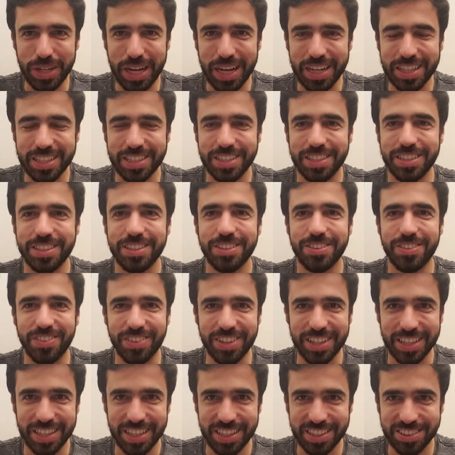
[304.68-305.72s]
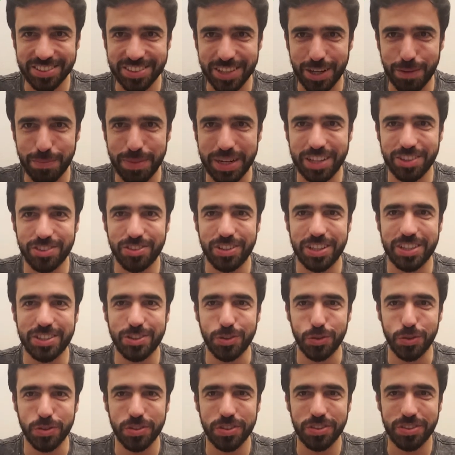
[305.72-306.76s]
por aqui. Um grande abraço a
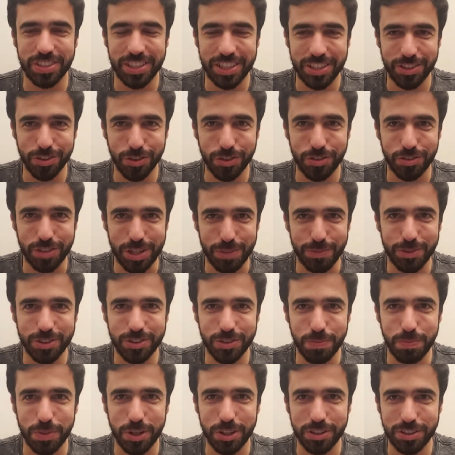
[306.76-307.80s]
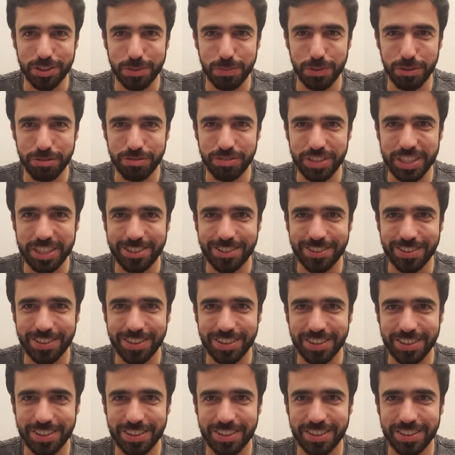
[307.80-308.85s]
todos e nos vemos no próximo
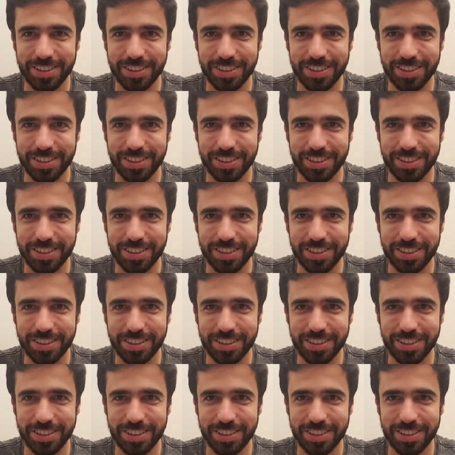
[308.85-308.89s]
vídeo.